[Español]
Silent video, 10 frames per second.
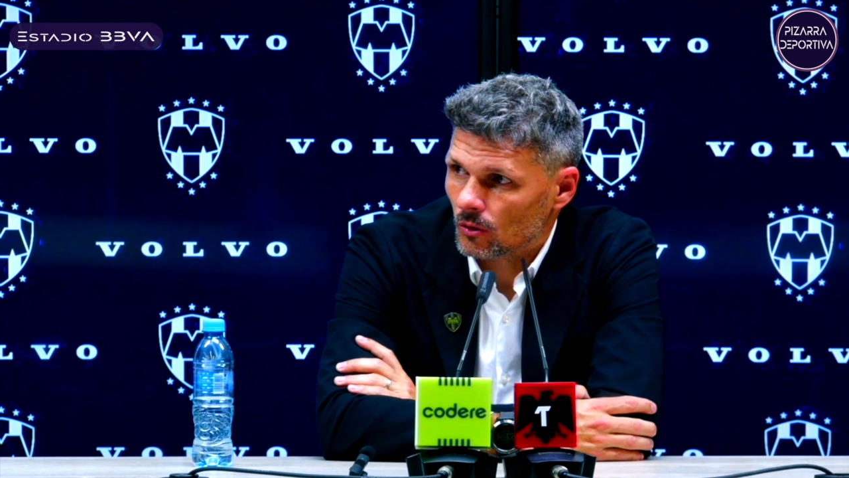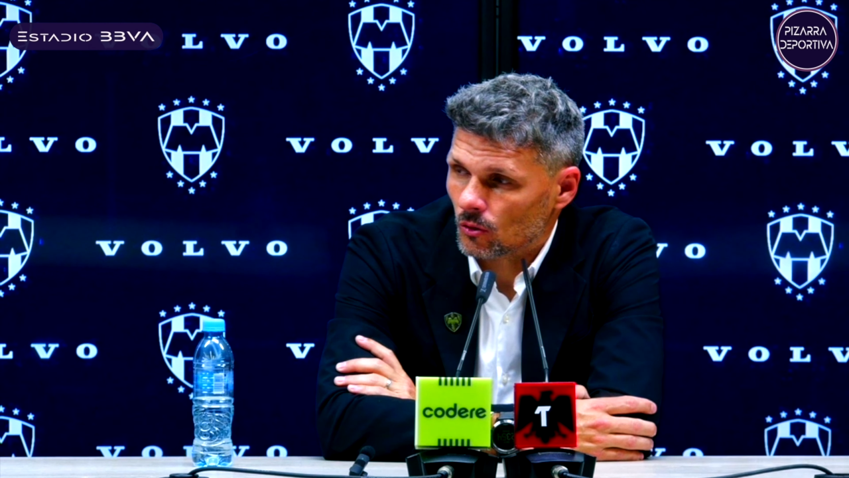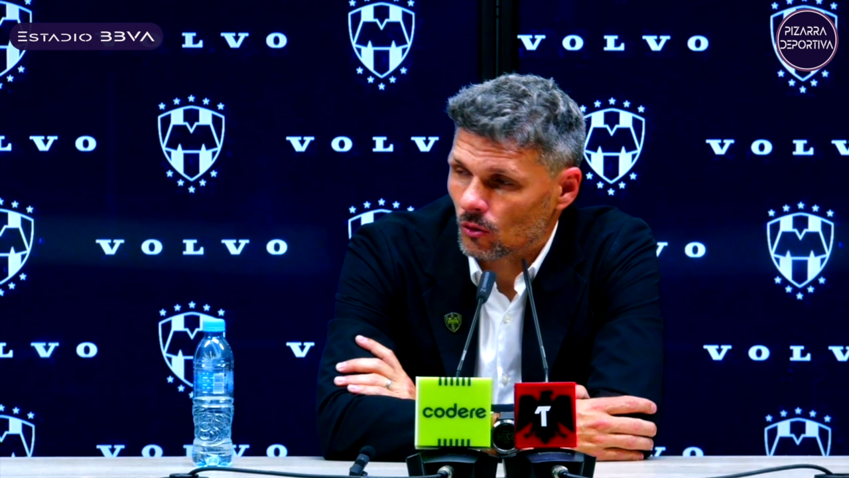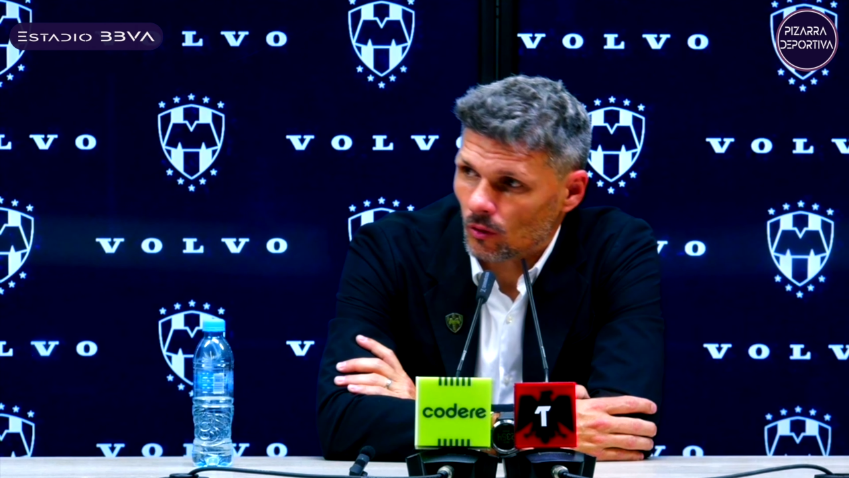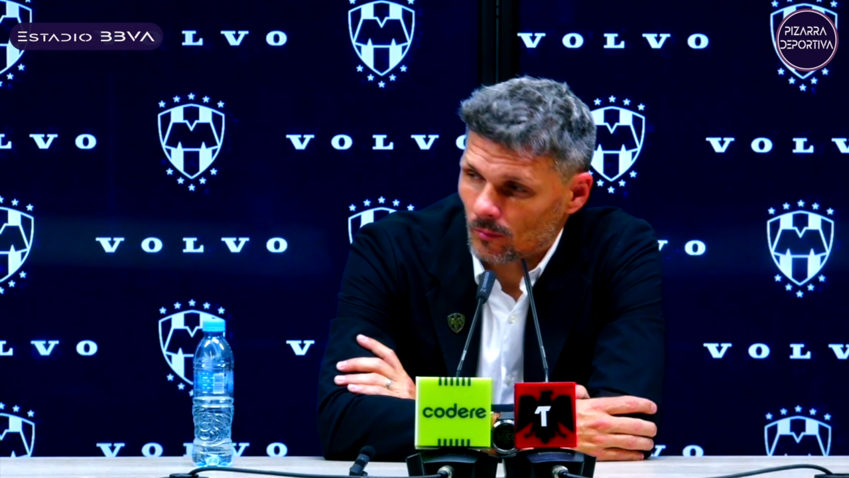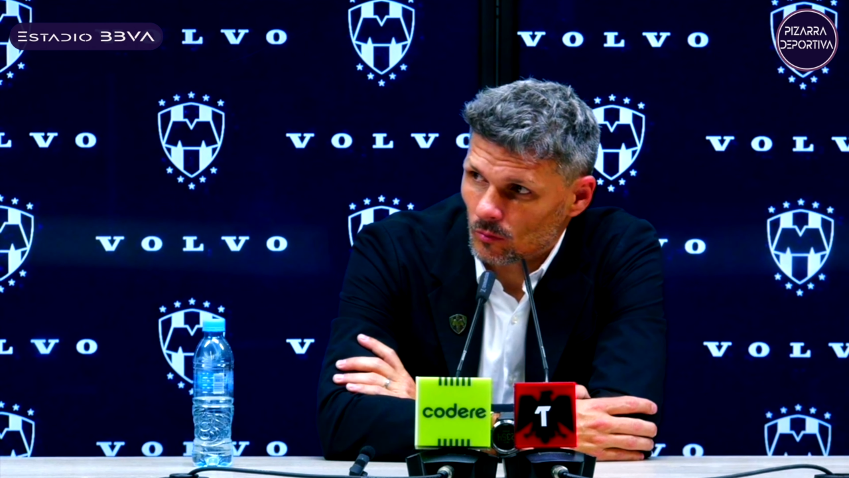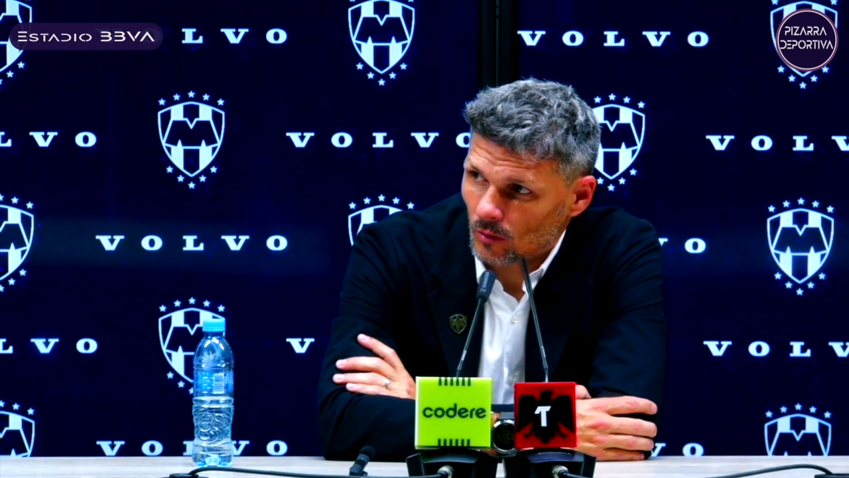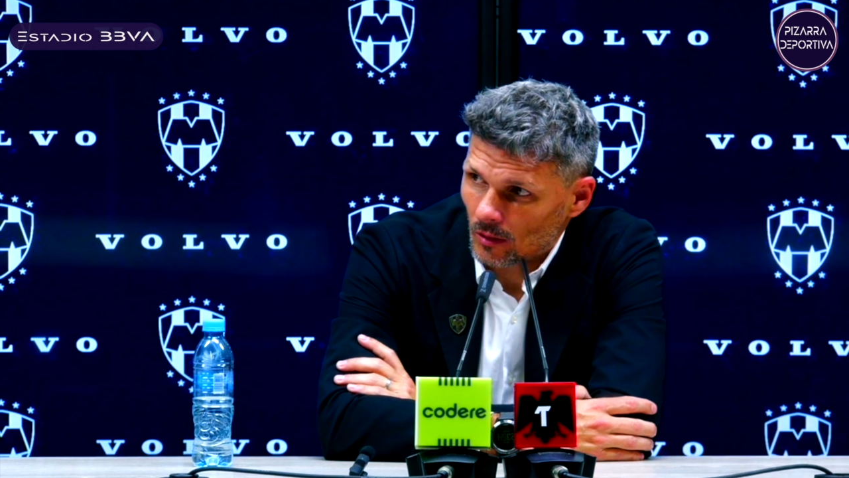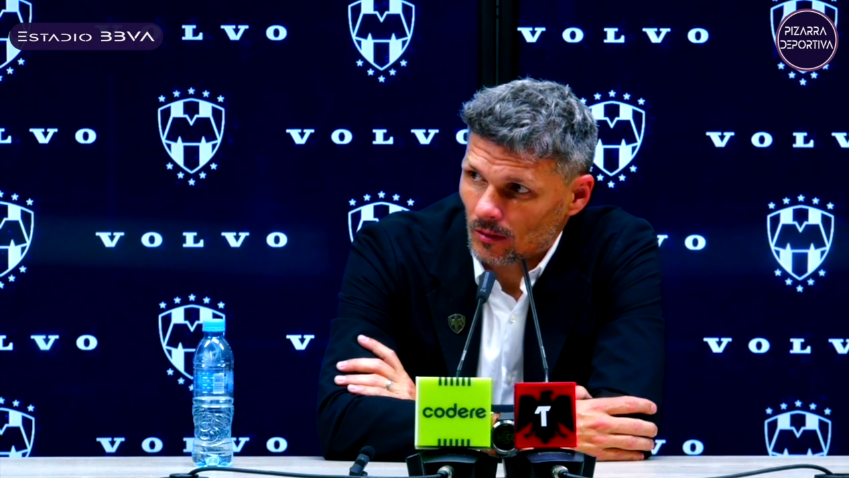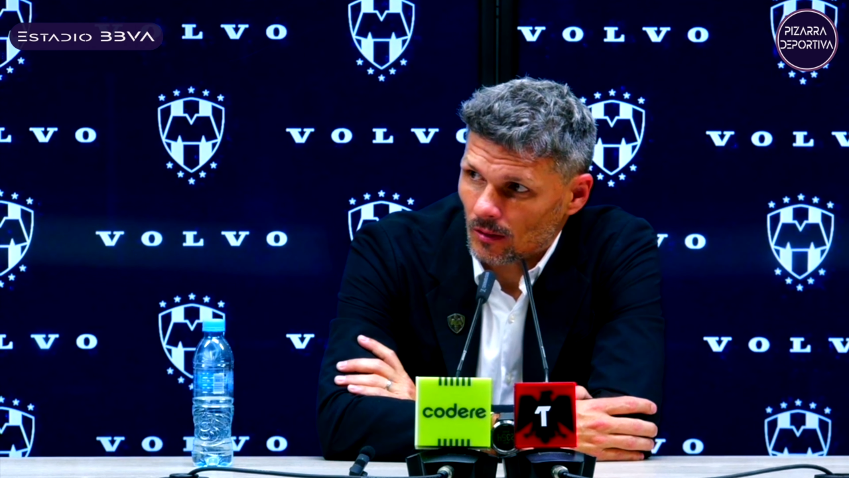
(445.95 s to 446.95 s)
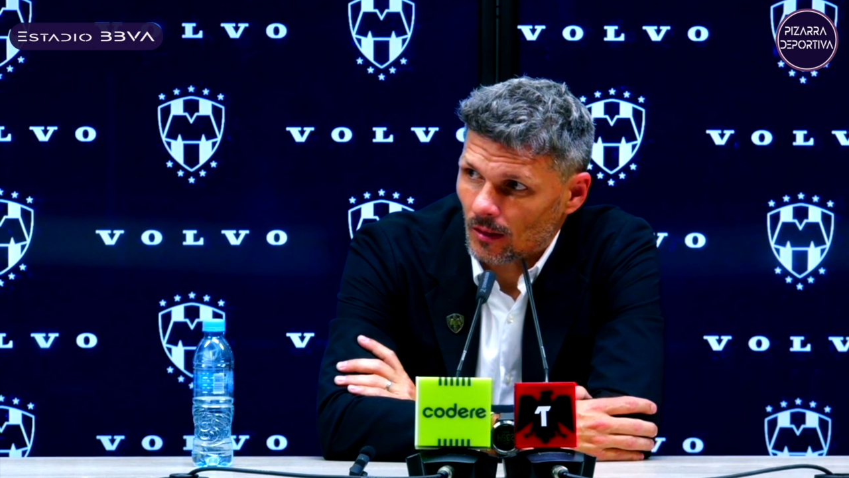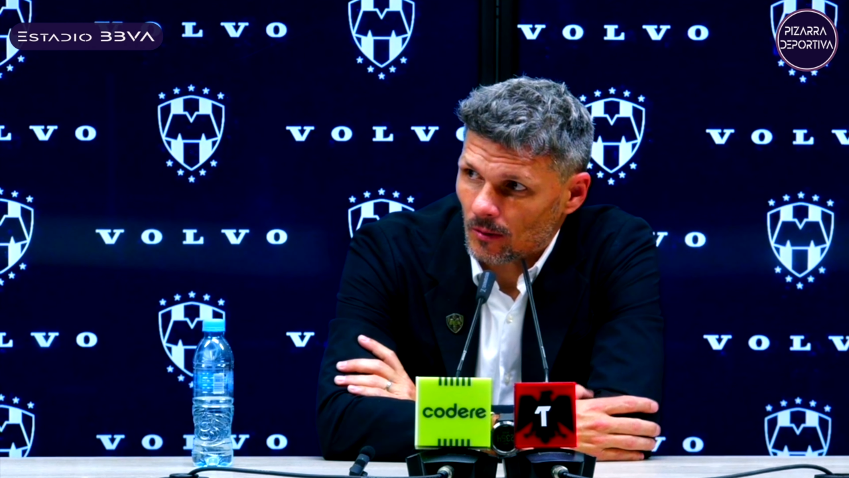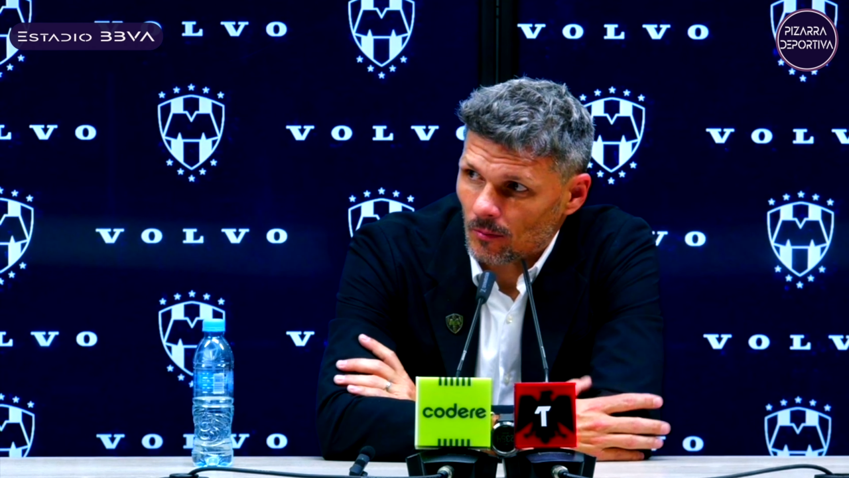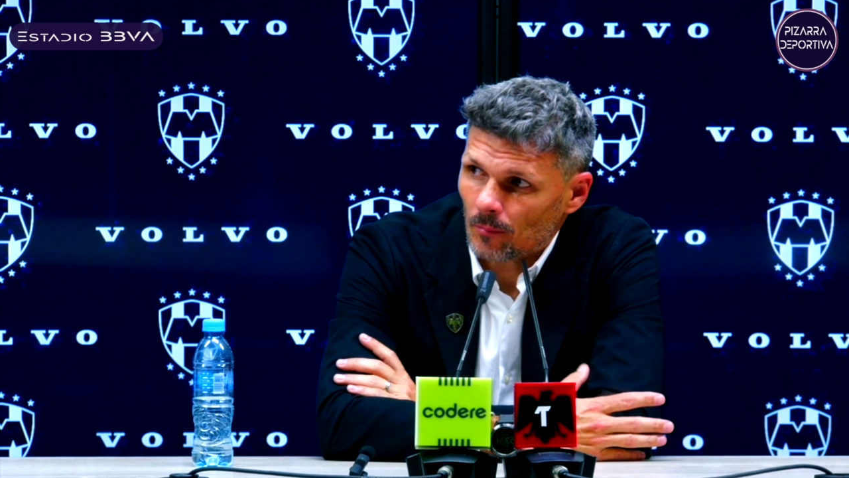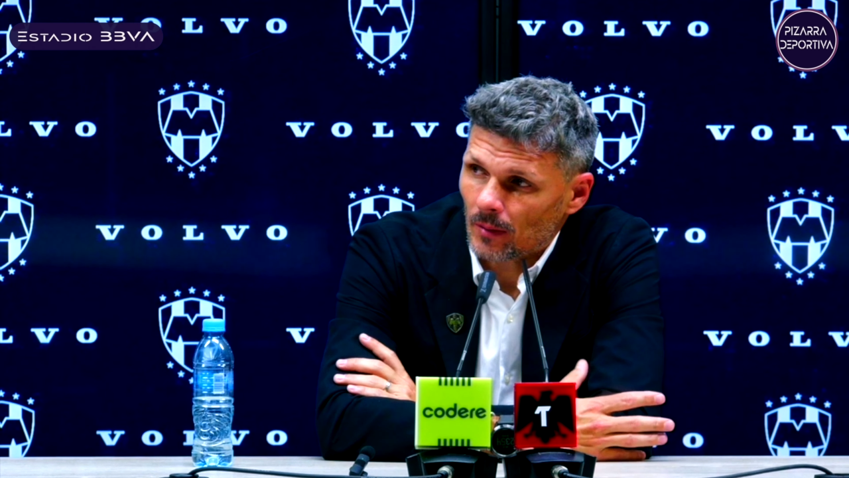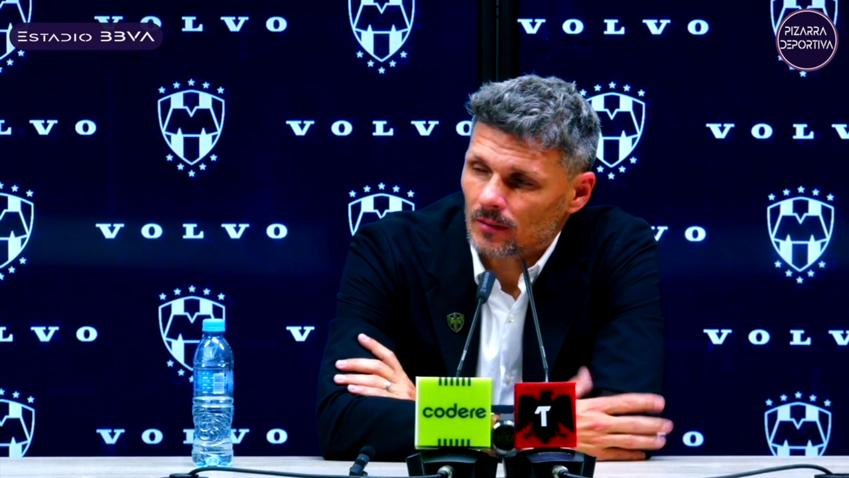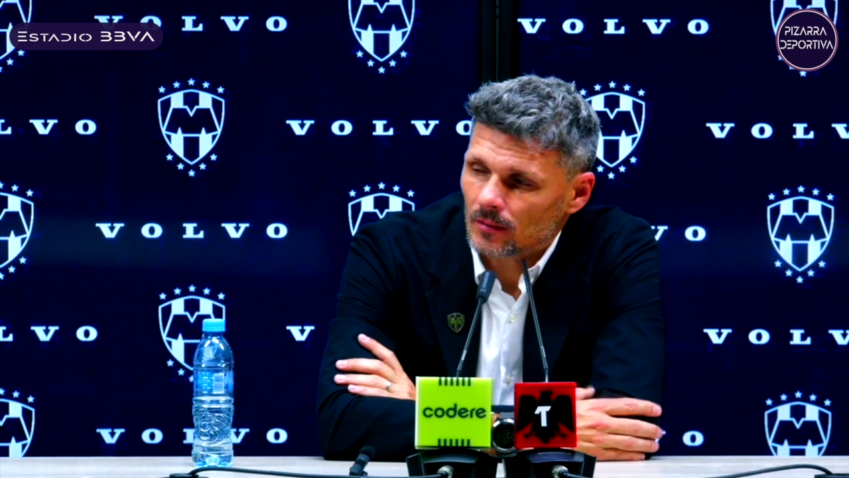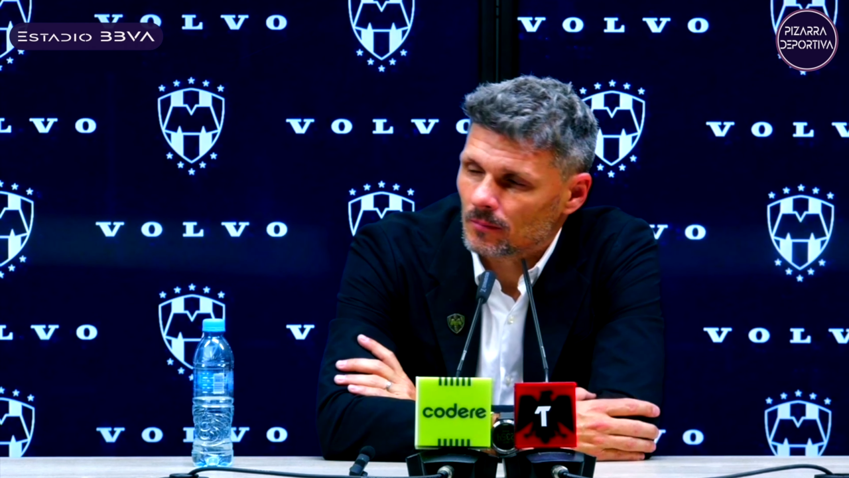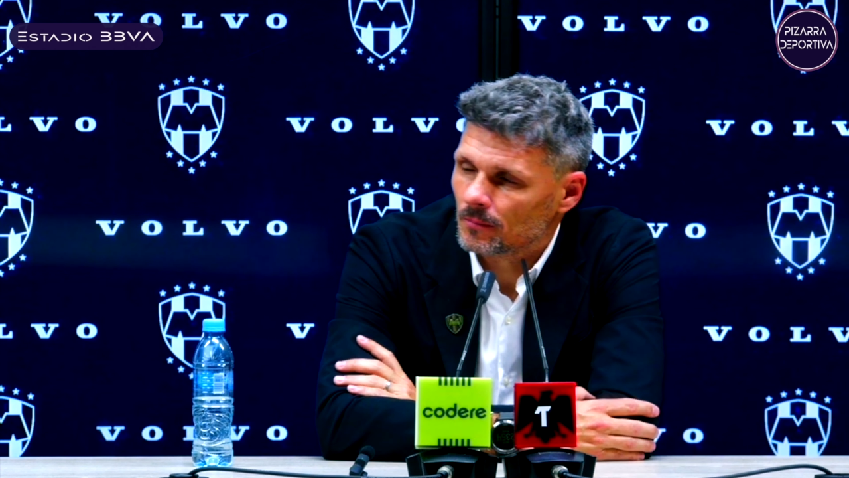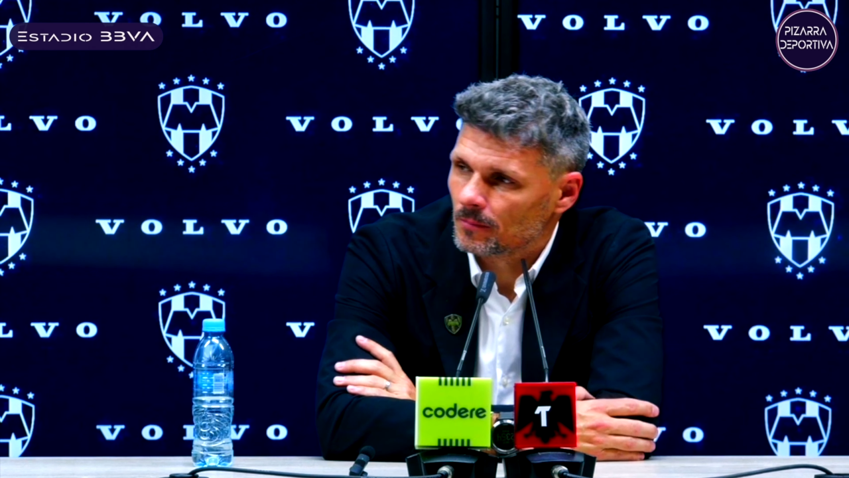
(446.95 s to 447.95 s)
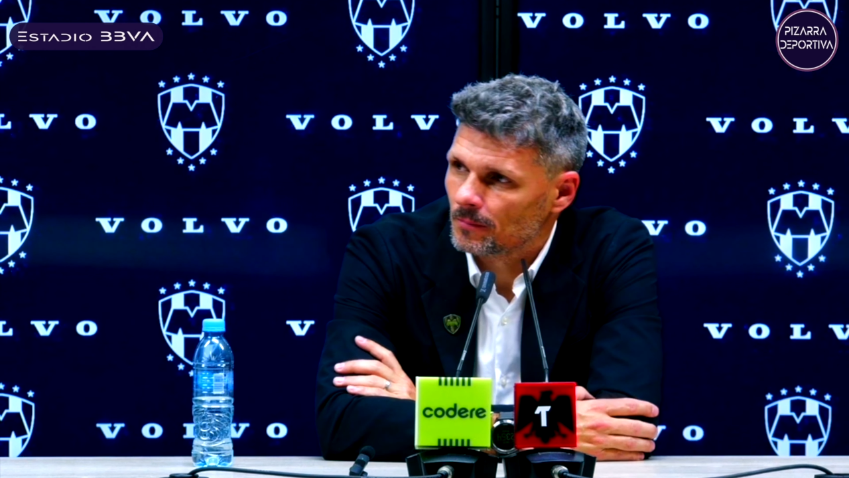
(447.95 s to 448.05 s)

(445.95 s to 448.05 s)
en todo el mundo y a nivel país.